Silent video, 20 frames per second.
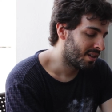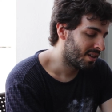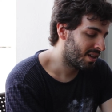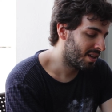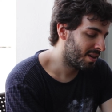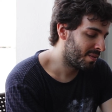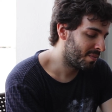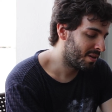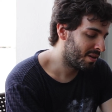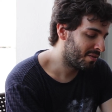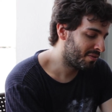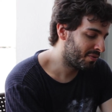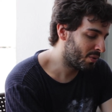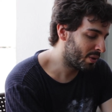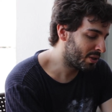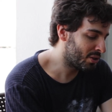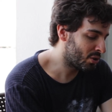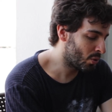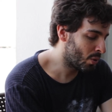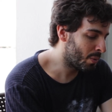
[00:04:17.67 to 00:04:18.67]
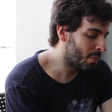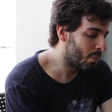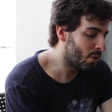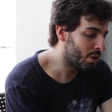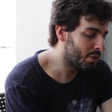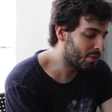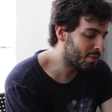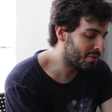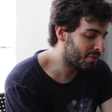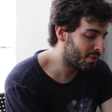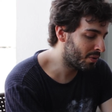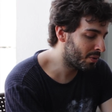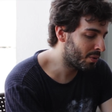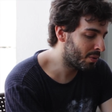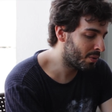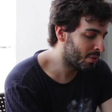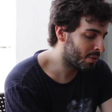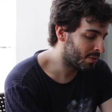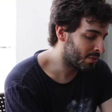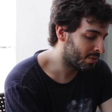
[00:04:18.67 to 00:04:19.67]
que me influenciou muito foi
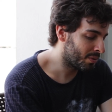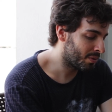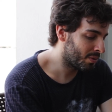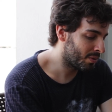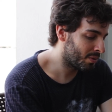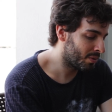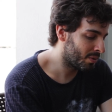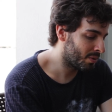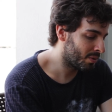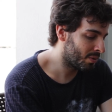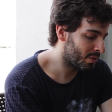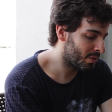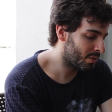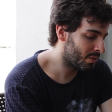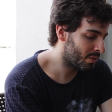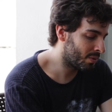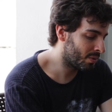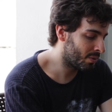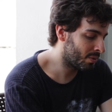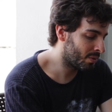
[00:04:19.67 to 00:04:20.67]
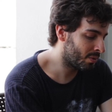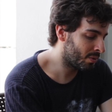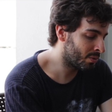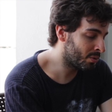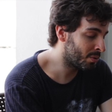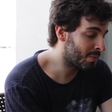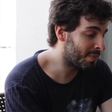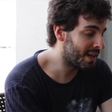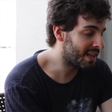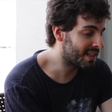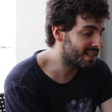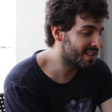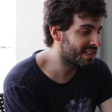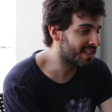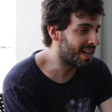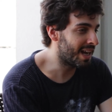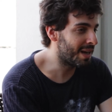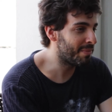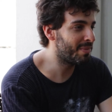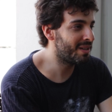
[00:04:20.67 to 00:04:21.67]
o, o do Black
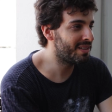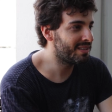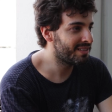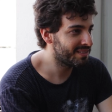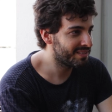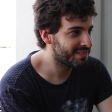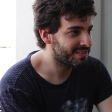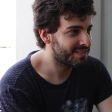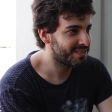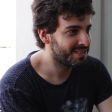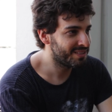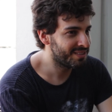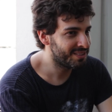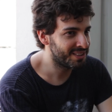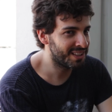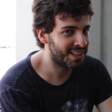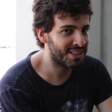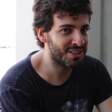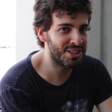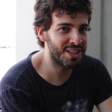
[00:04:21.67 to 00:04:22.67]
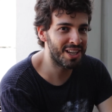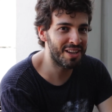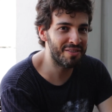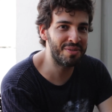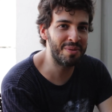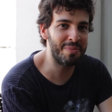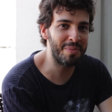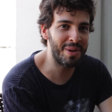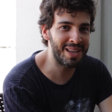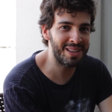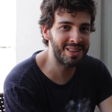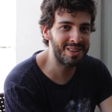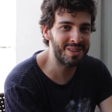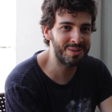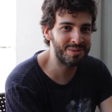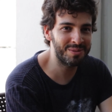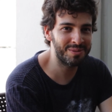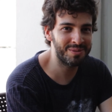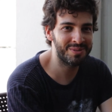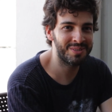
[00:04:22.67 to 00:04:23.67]
Sabbath, que é de heavy
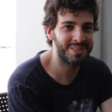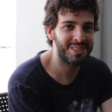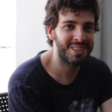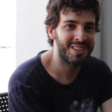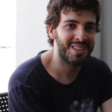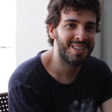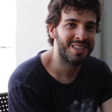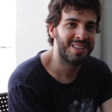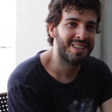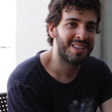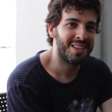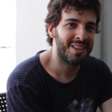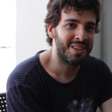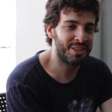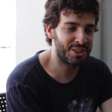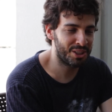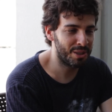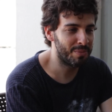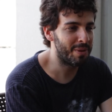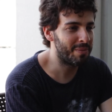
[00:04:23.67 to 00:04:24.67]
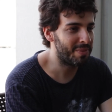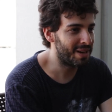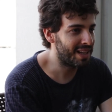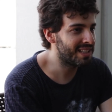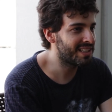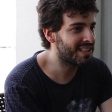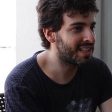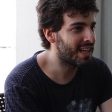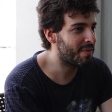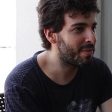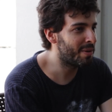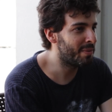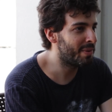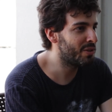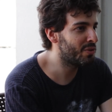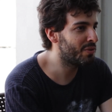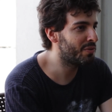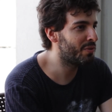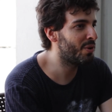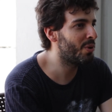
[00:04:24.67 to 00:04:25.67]
metal, que chama Black Sabbath
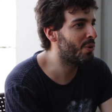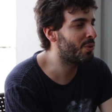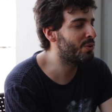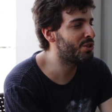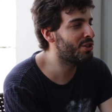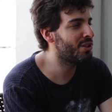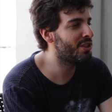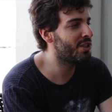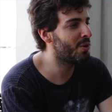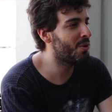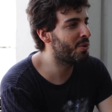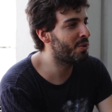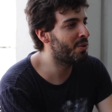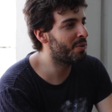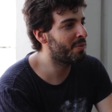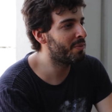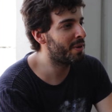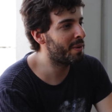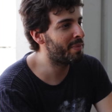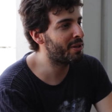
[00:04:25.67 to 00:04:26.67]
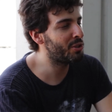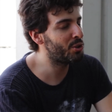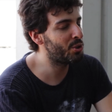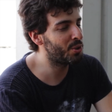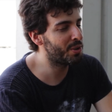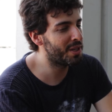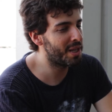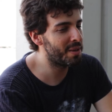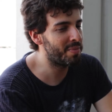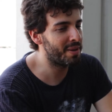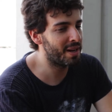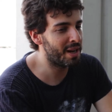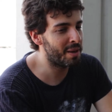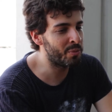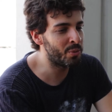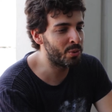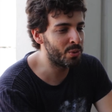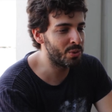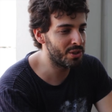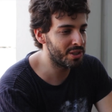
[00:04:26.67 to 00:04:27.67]
mesmo, foi onde que eu me apaixonei pela
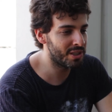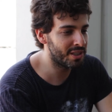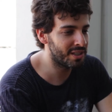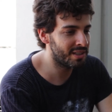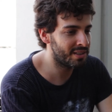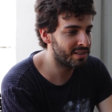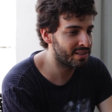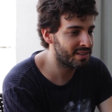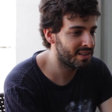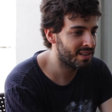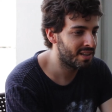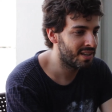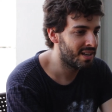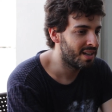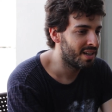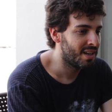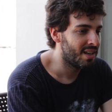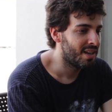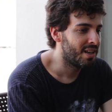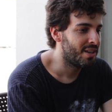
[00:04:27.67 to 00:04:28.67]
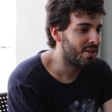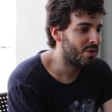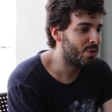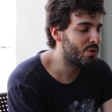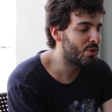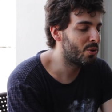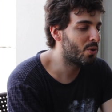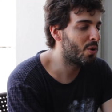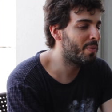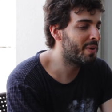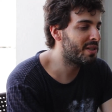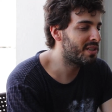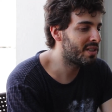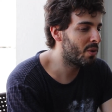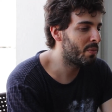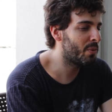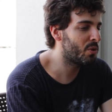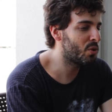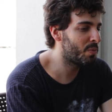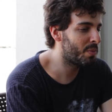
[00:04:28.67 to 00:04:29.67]
música e onde comecei
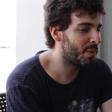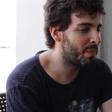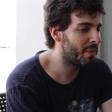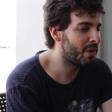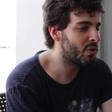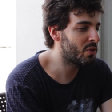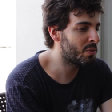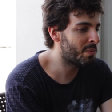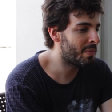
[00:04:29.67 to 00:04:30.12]
os meus primeiros